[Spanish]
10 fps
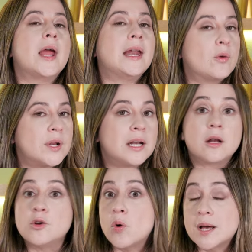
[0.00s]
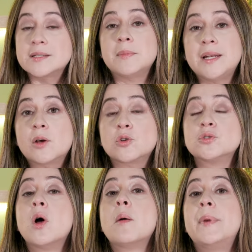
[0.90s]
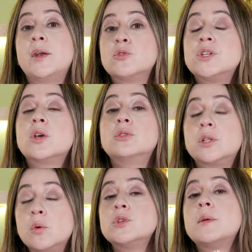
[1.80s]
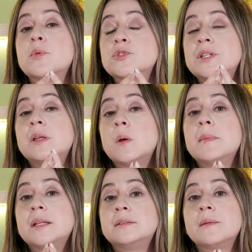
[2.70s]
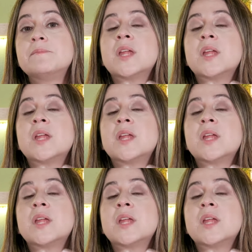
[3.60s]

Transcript: El laurel no hace milagros, pero sí contribuye positivamente